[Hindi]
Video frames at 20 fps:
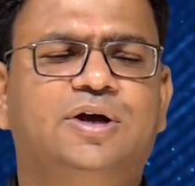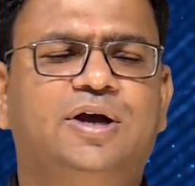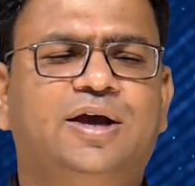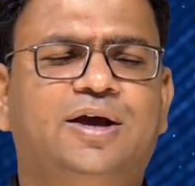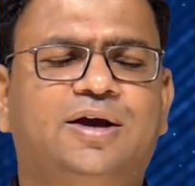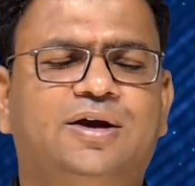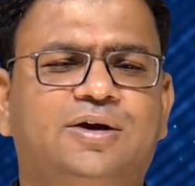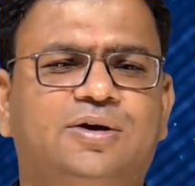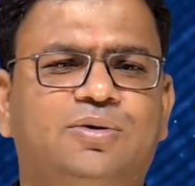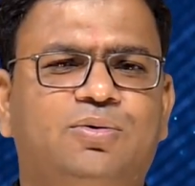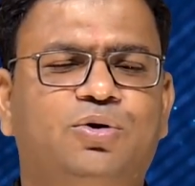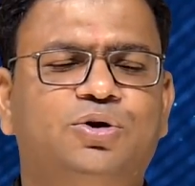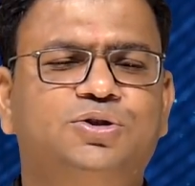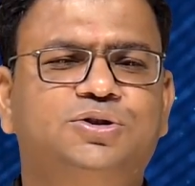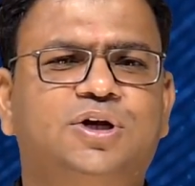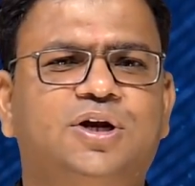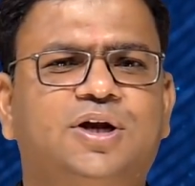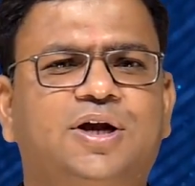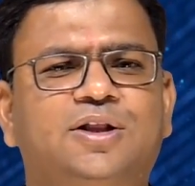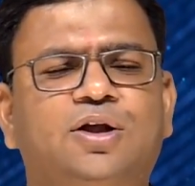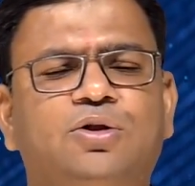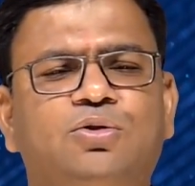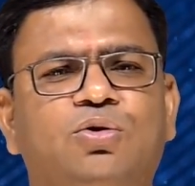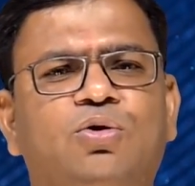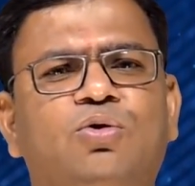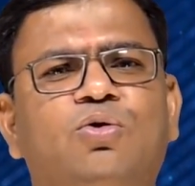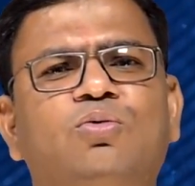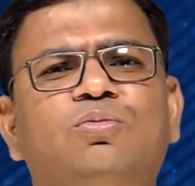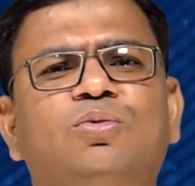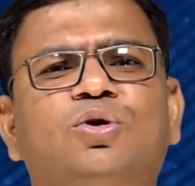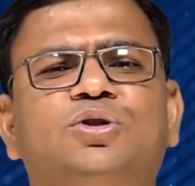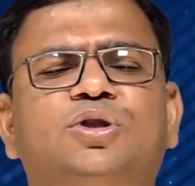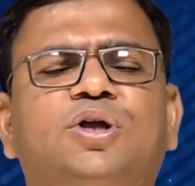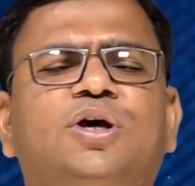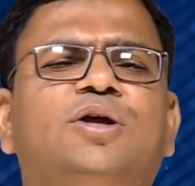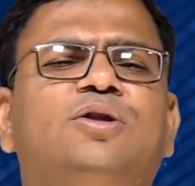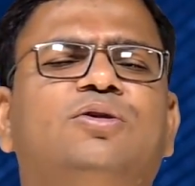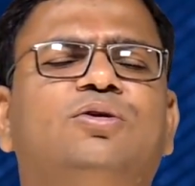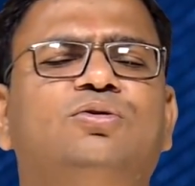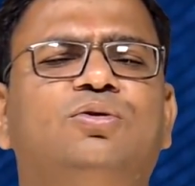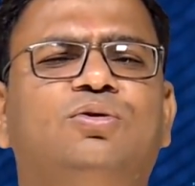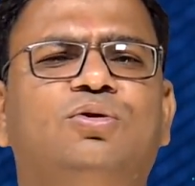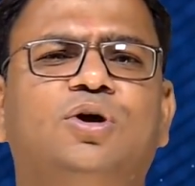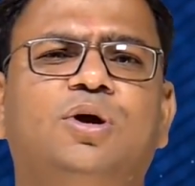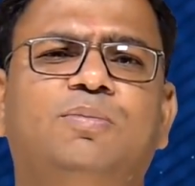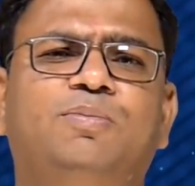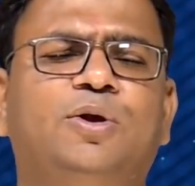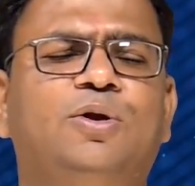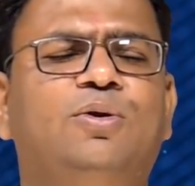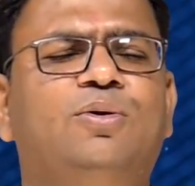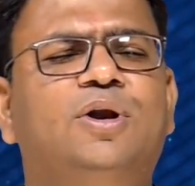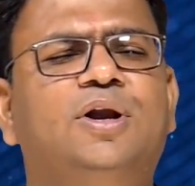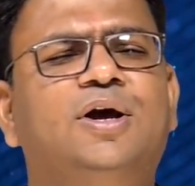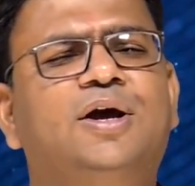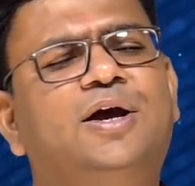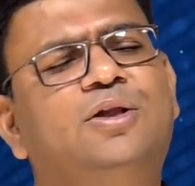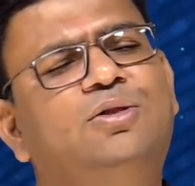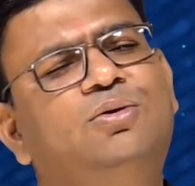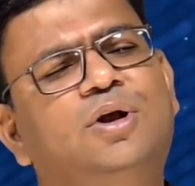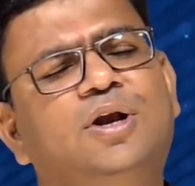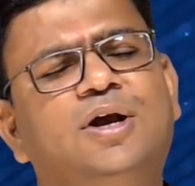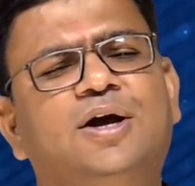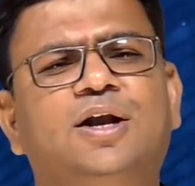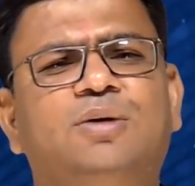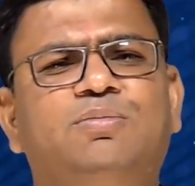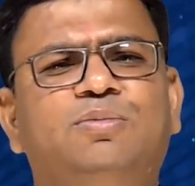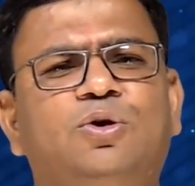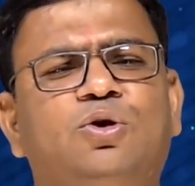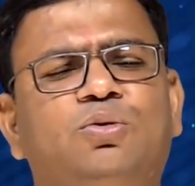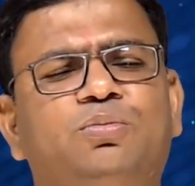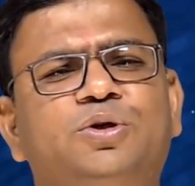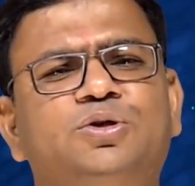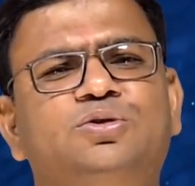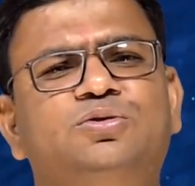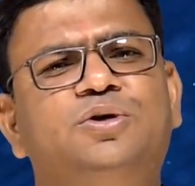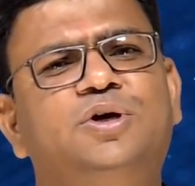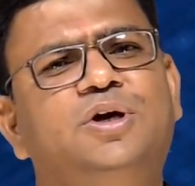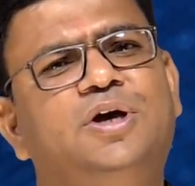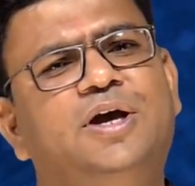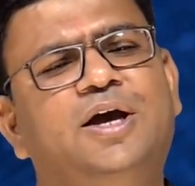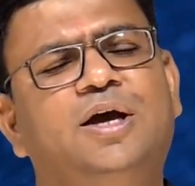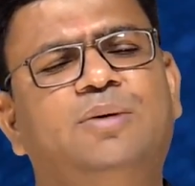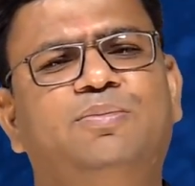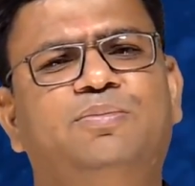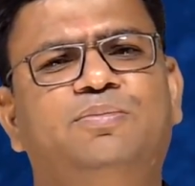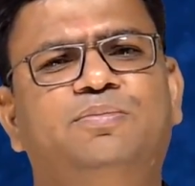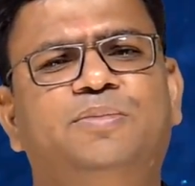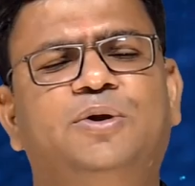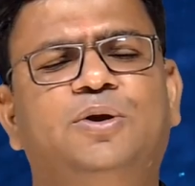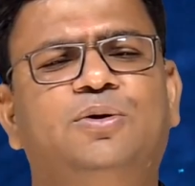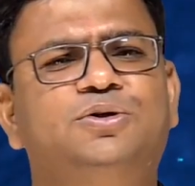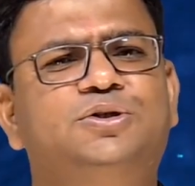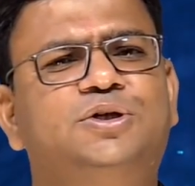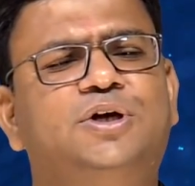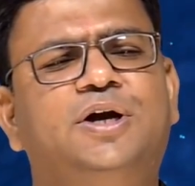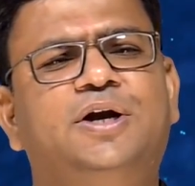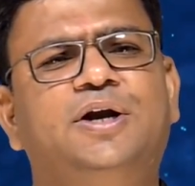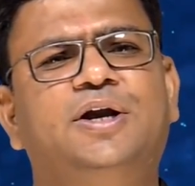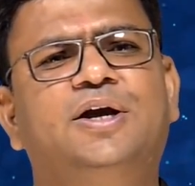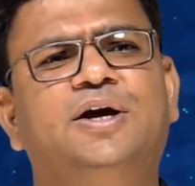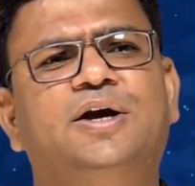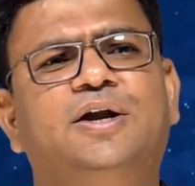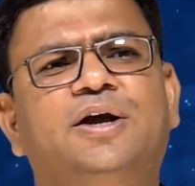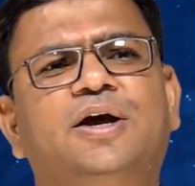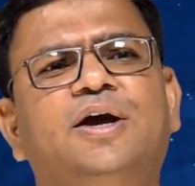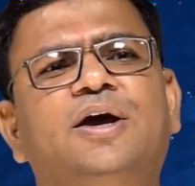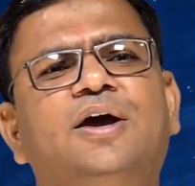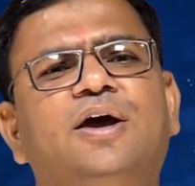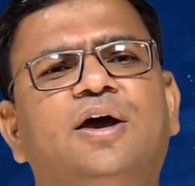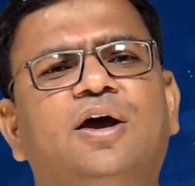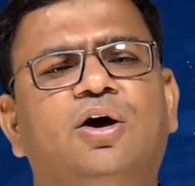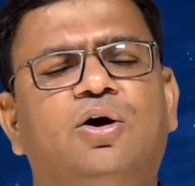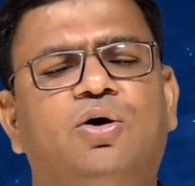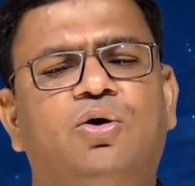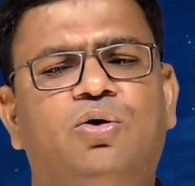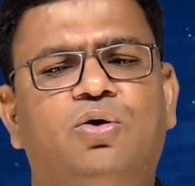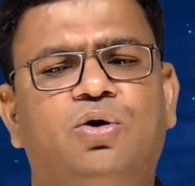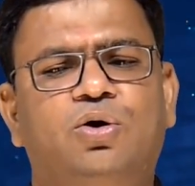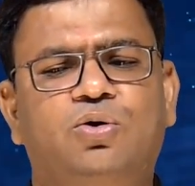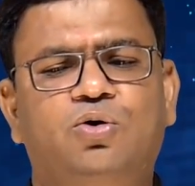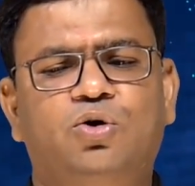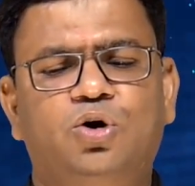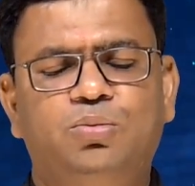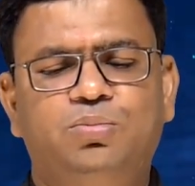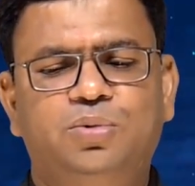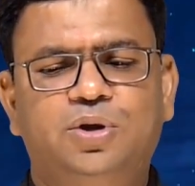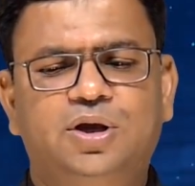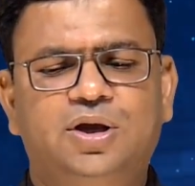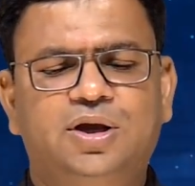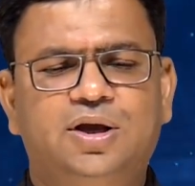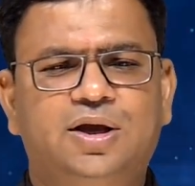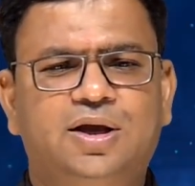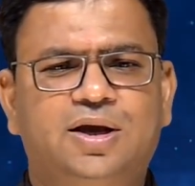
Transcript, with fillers: एक हॉस्टल के अंदर दो रूम होते हैं तो दोनों के पिलो अलग है तो अलग अलग पिलो पे सोए एक पिलो शेयर नहीं करें और कोई भी